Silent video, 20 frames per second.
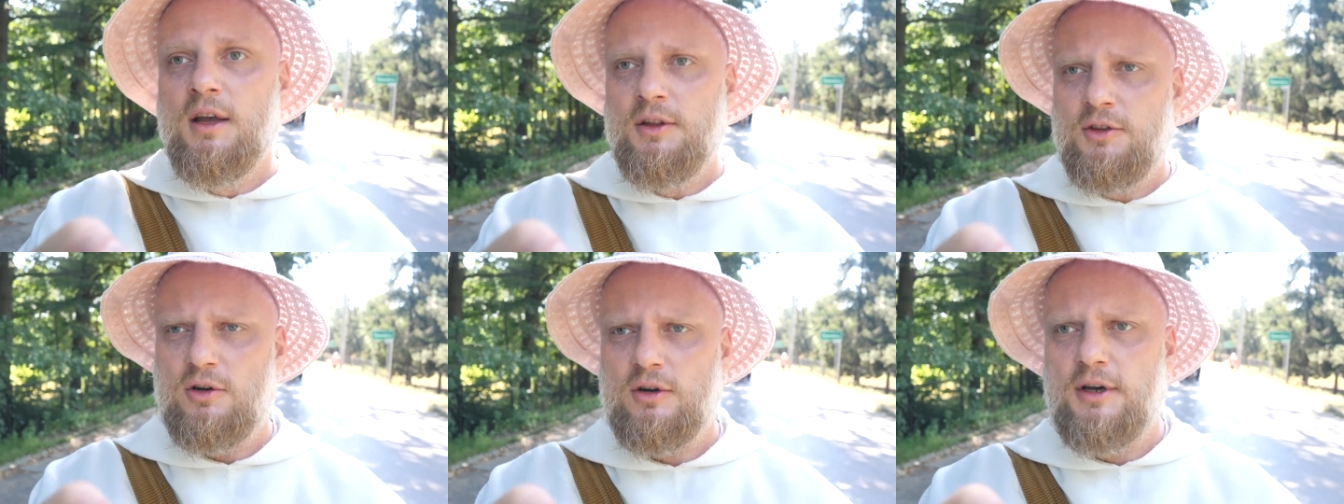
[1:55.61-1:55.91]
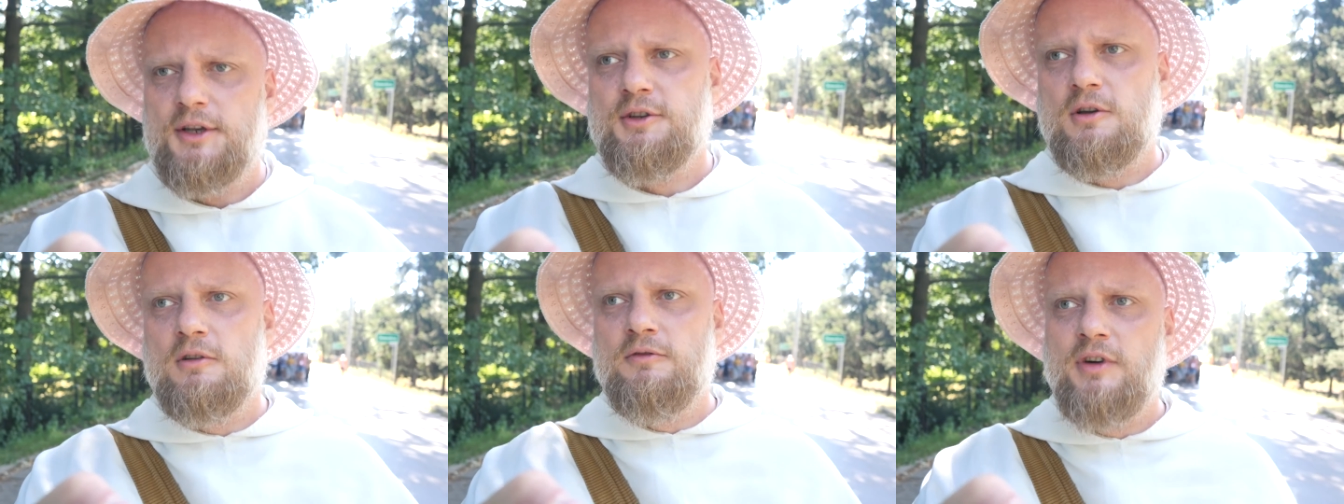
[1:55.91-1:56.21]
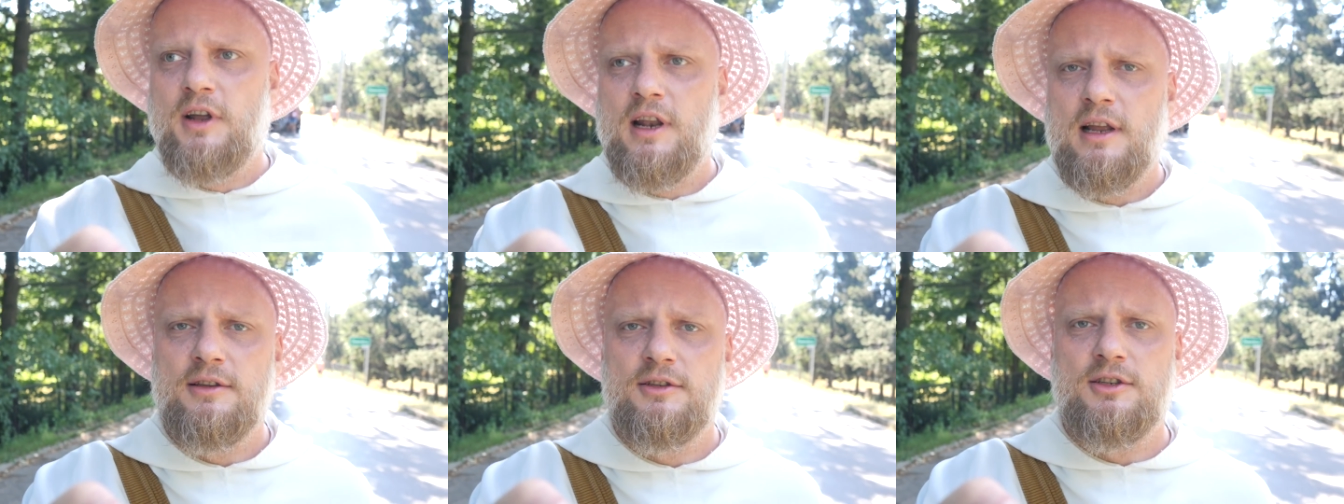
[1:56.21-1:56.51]
Trochę z
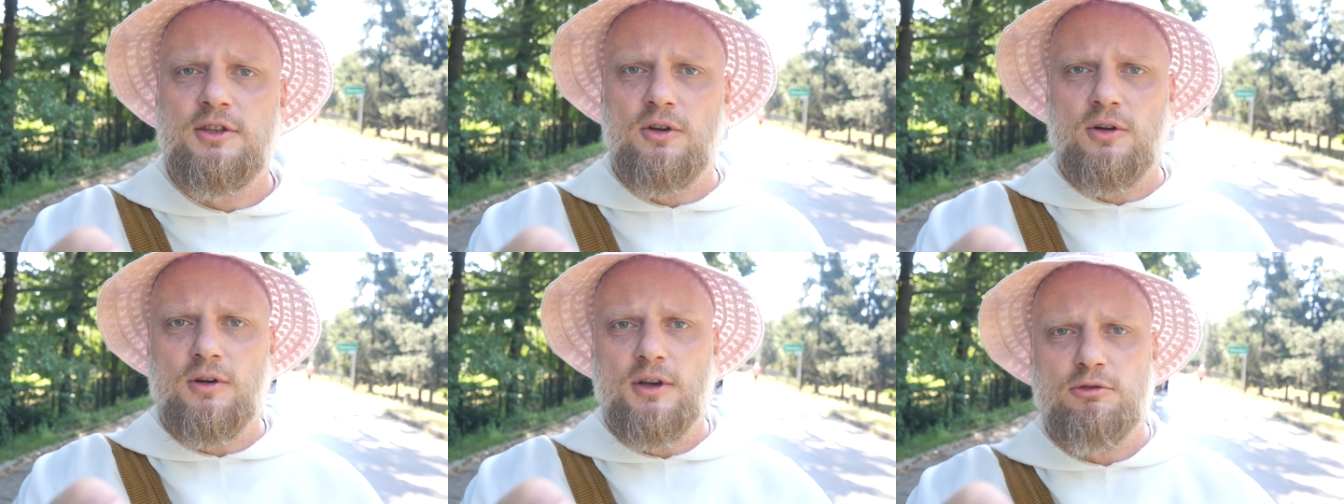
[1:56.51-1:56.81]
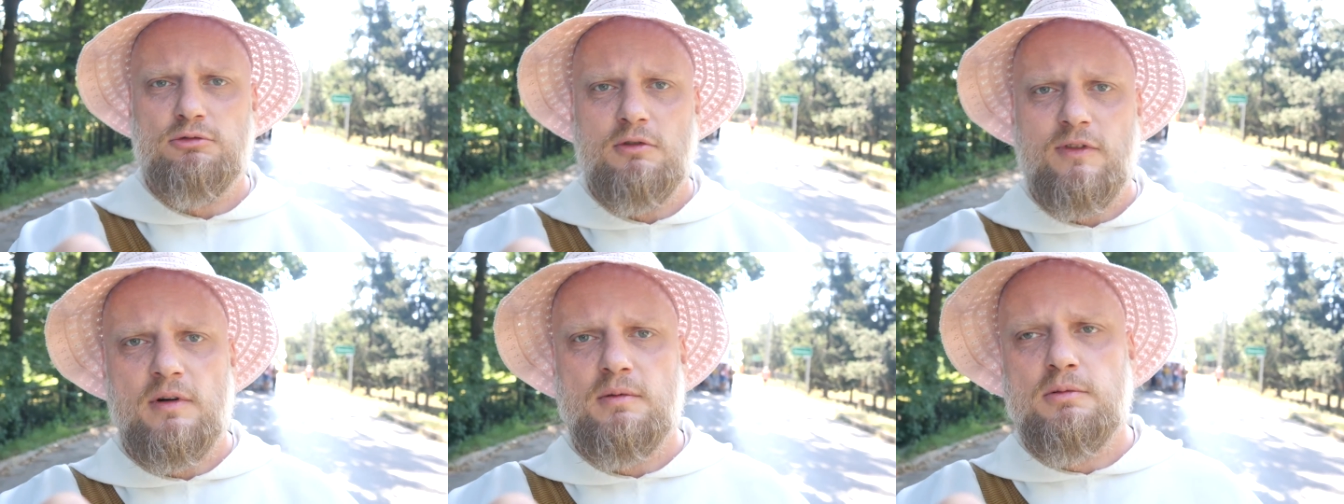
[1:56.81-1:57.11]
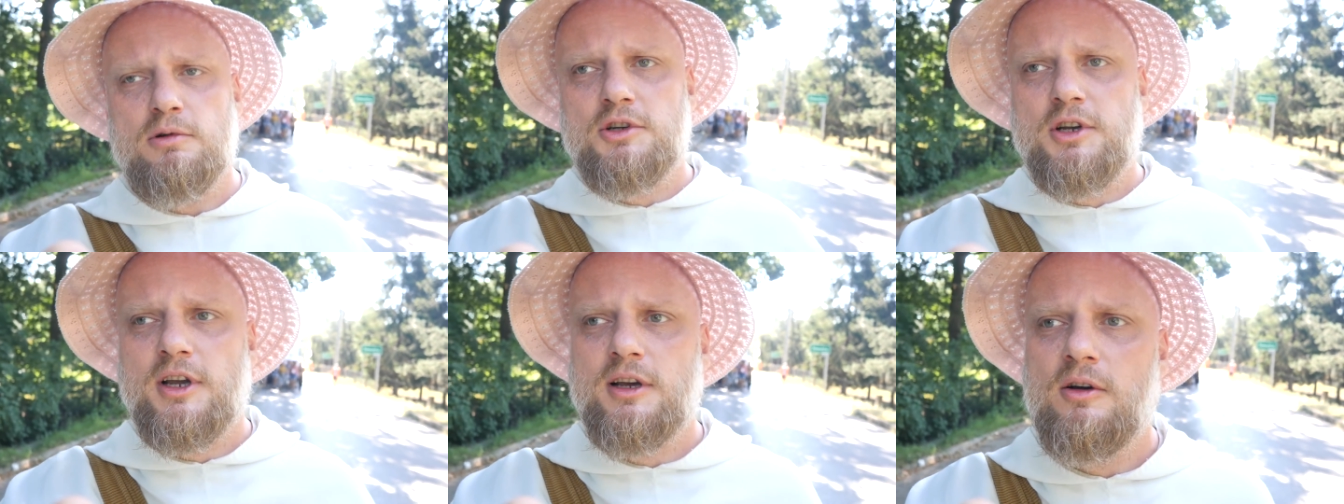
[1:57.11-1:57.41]
konferencji, trochę Słowa
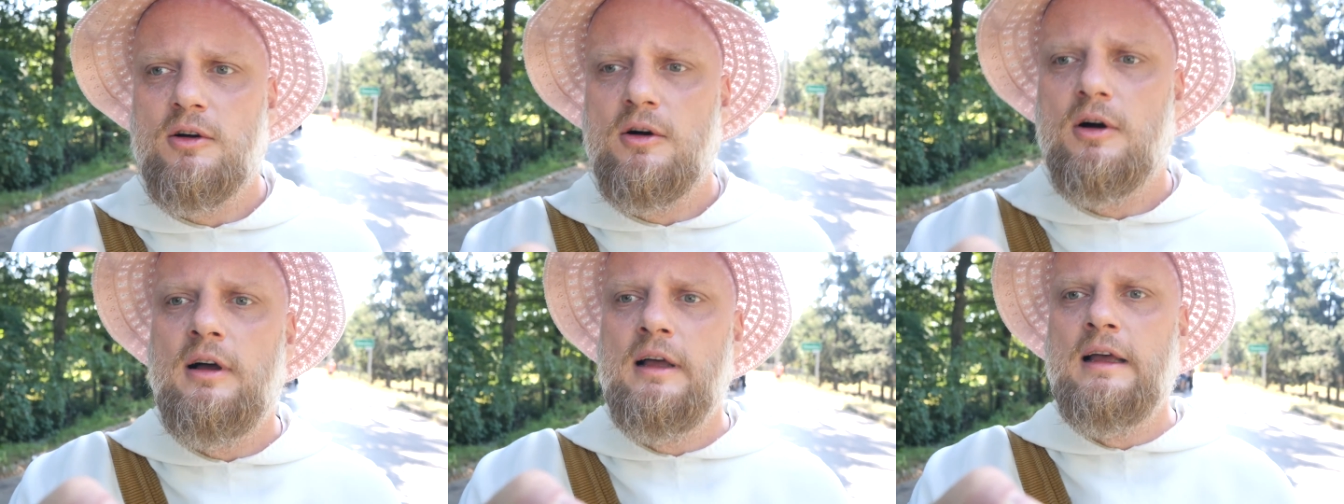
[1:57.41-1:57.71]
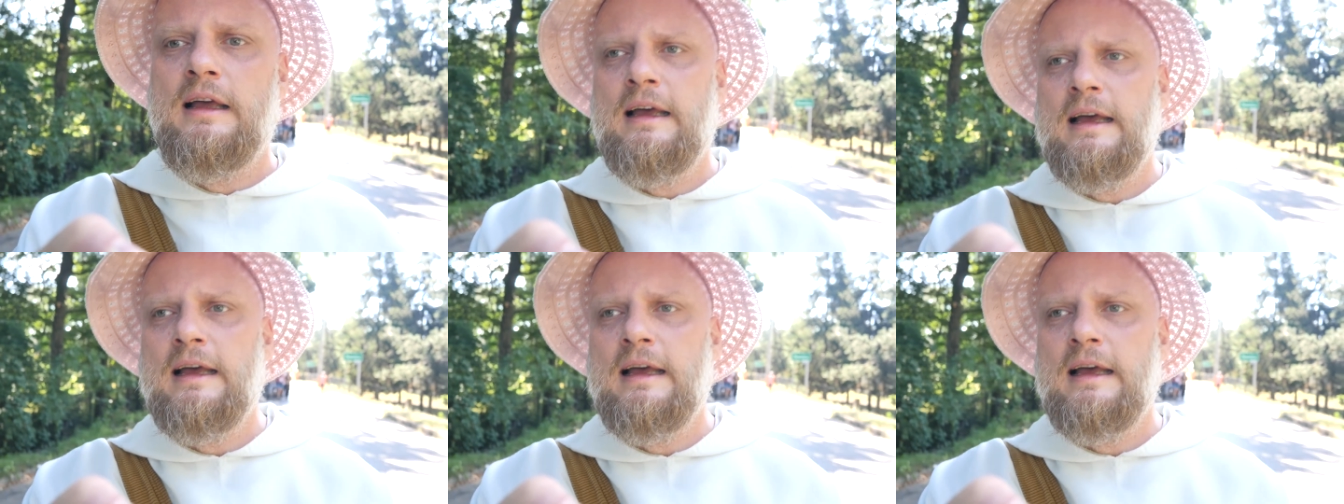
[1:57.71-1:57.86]
Bożego,